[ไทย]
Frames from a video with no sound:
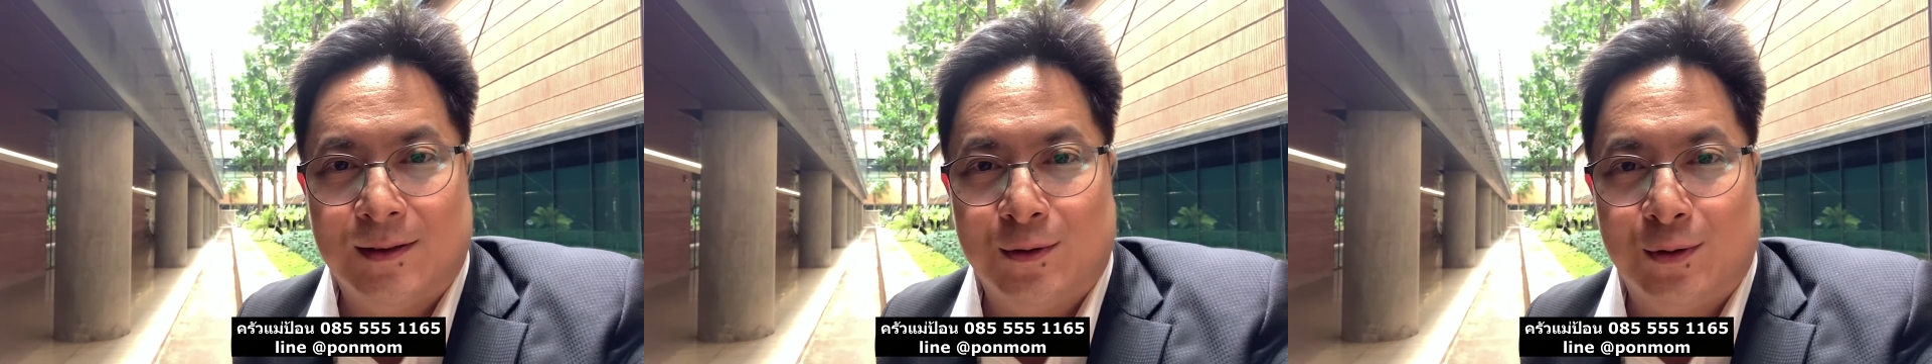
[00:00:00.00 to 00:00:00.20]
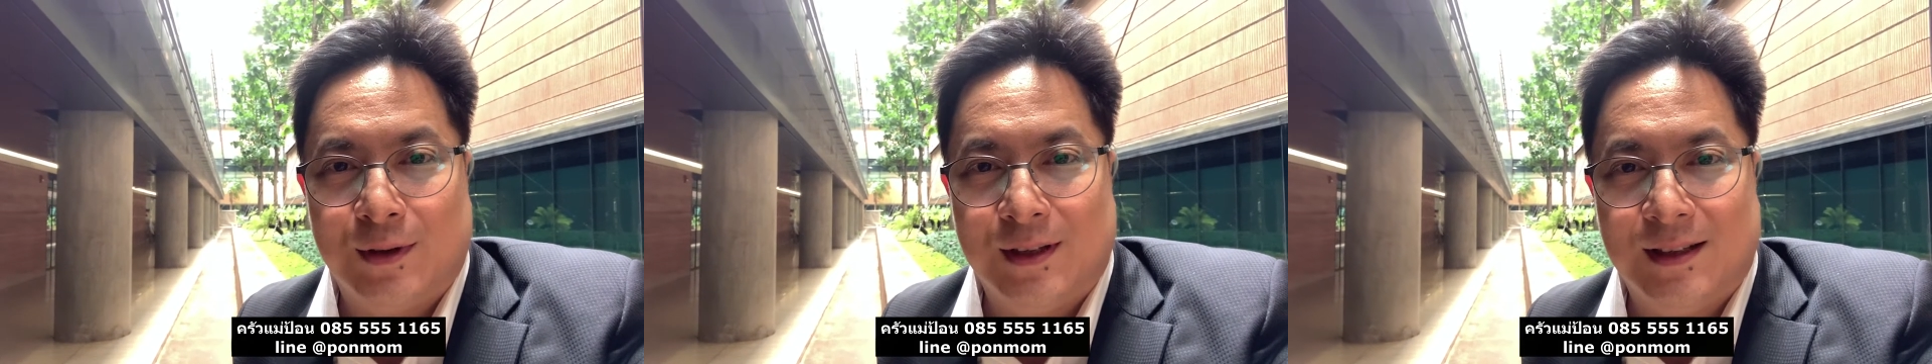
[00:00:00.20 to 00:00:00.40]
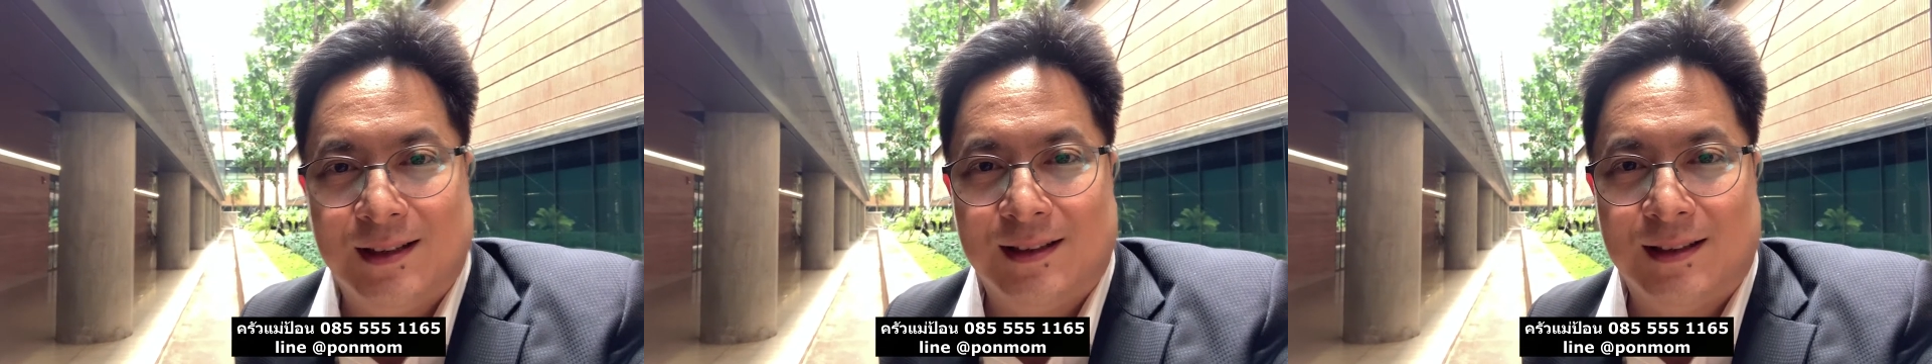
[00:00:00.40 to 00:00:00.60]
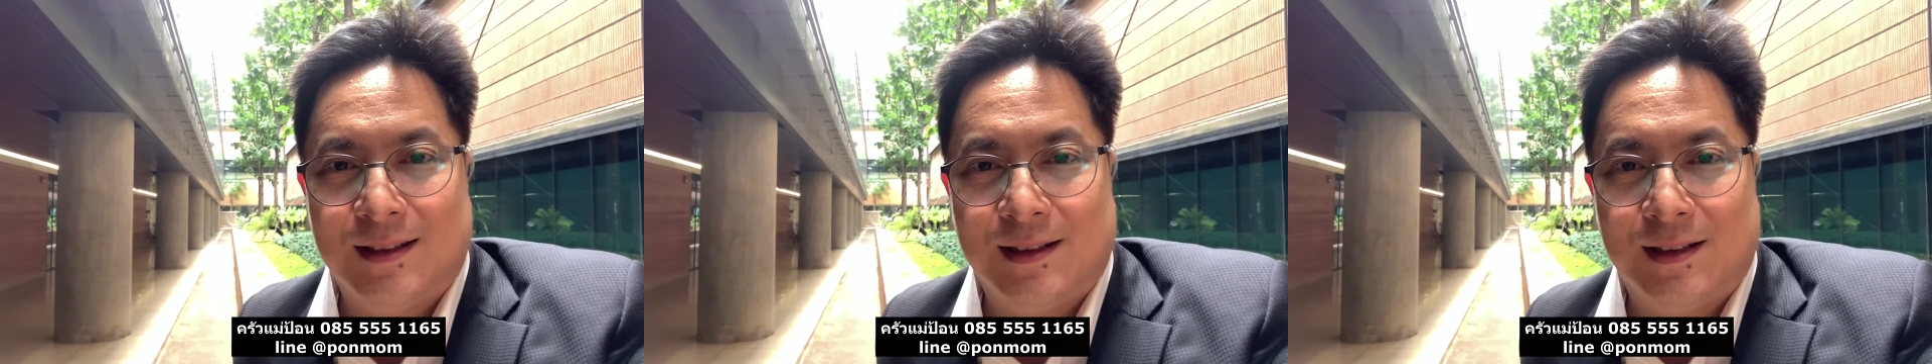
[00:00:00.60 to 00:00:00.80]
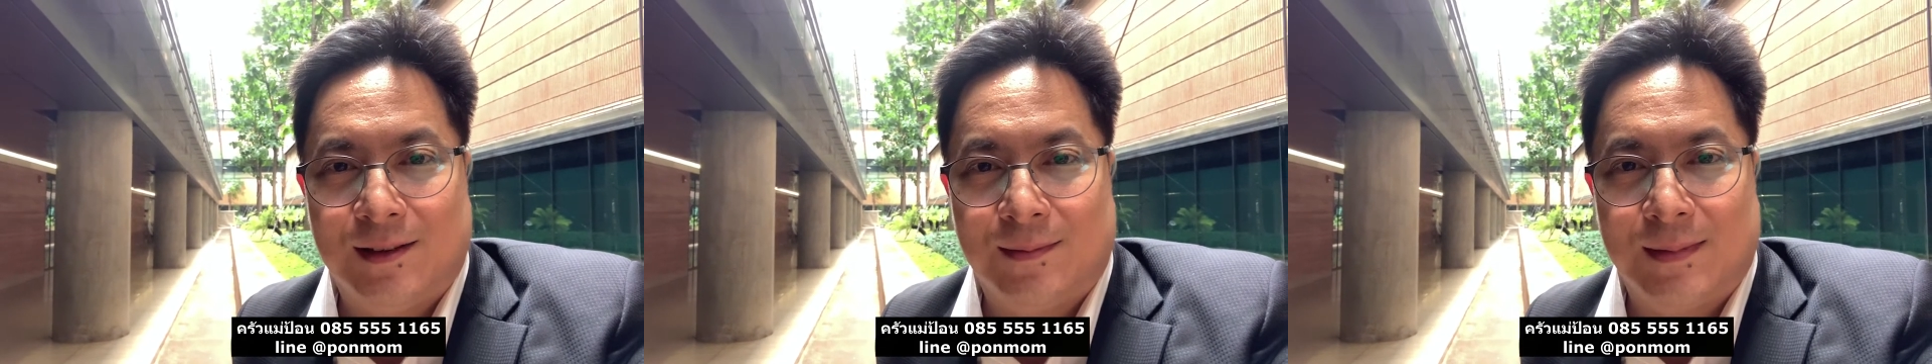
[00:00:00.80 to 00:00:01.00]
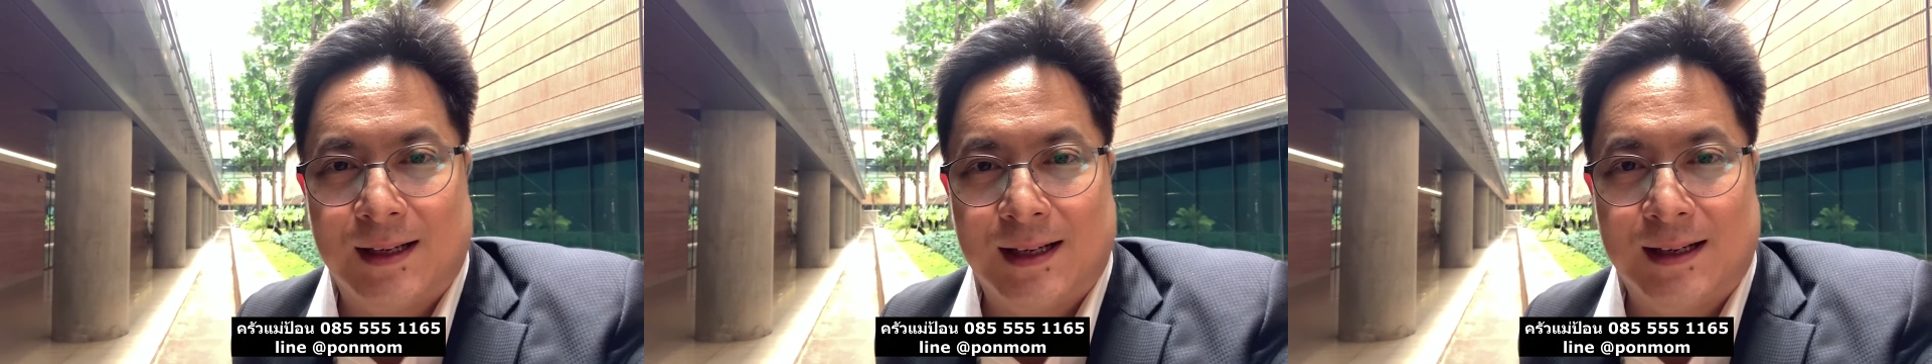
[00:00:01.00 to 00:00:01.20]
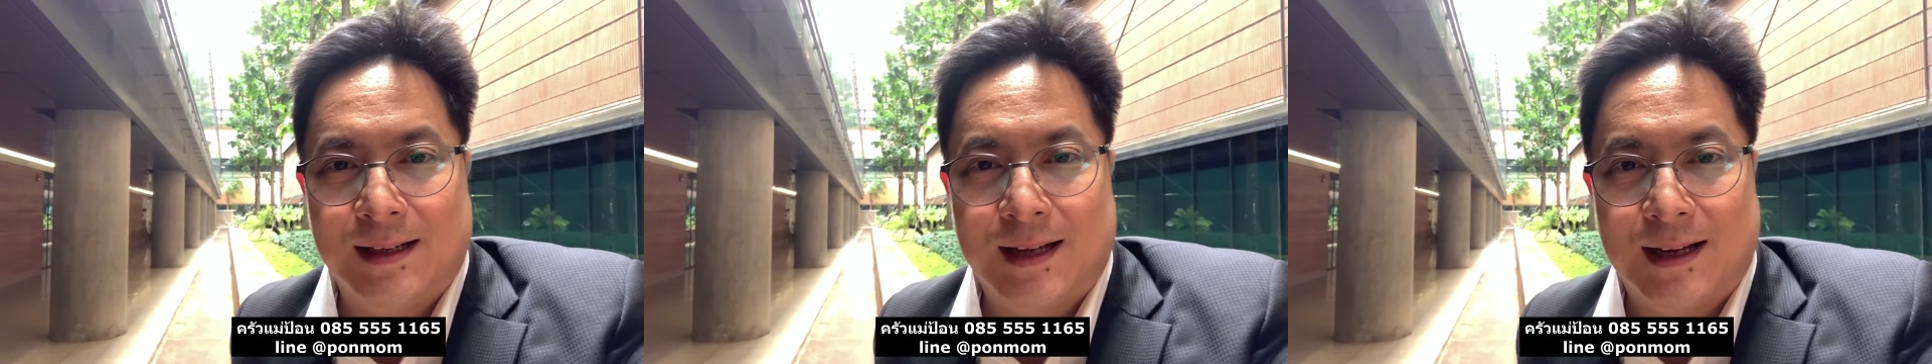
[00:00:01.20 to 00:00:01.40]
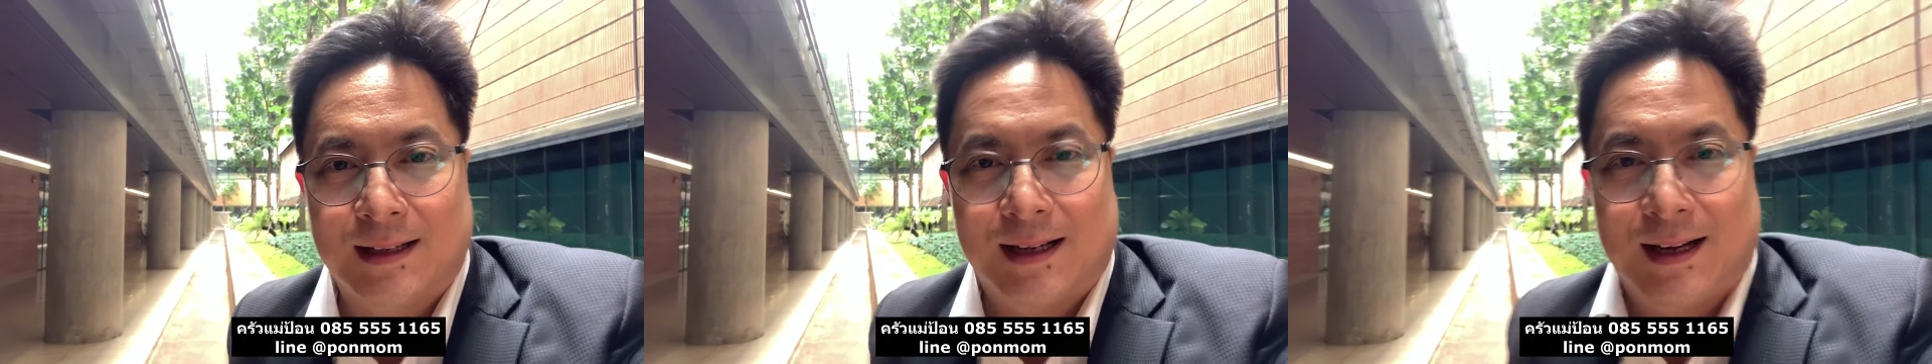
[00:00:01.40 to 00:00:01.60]
คนเยอะก็เลยลงมานั่ง
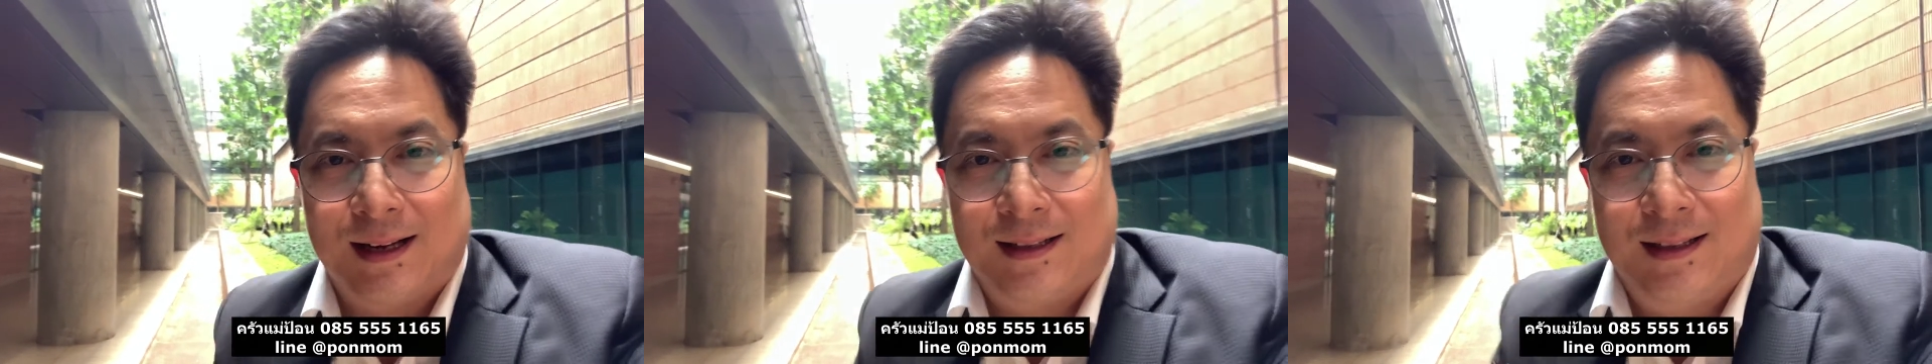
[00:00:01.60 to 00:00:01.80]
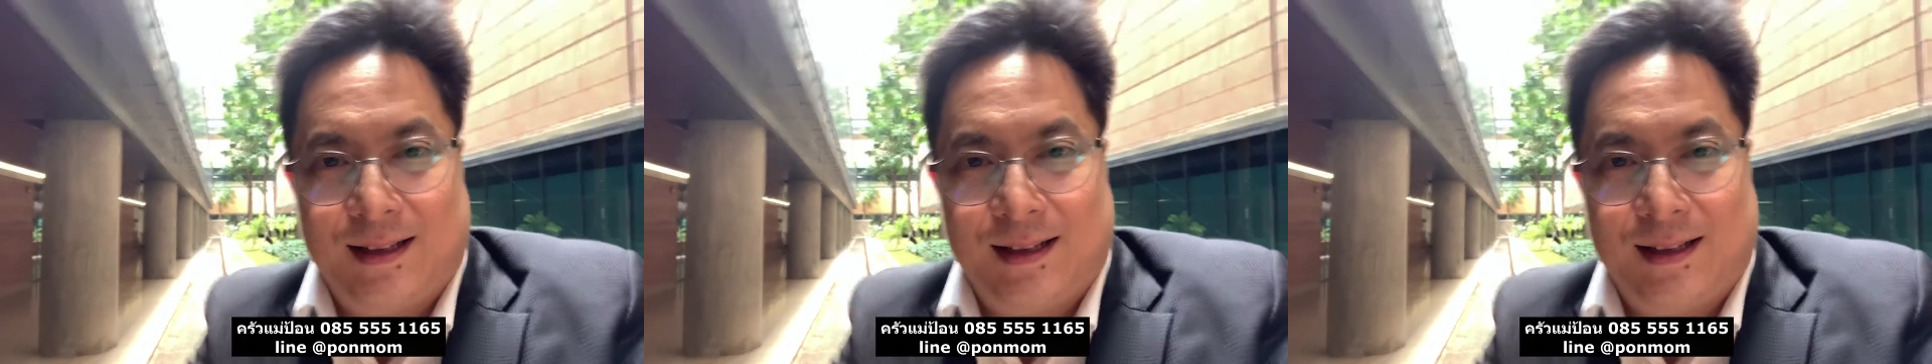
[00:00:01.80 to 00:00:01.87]
แยกทาน